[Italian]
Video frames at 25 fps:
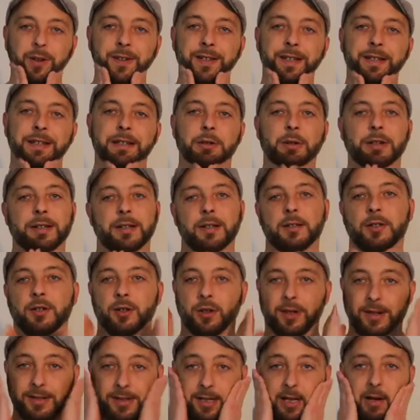esiste una
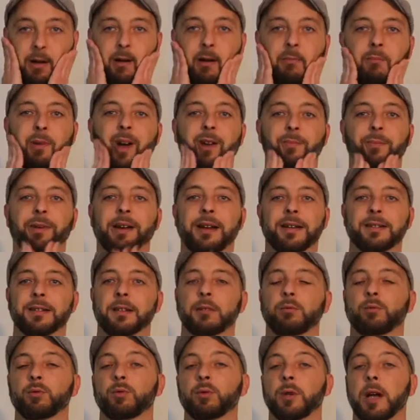sezione che si chiama Barba e
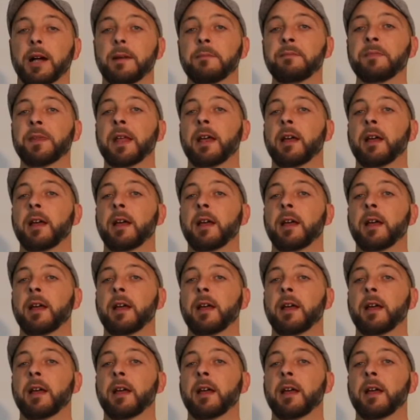Rasatura,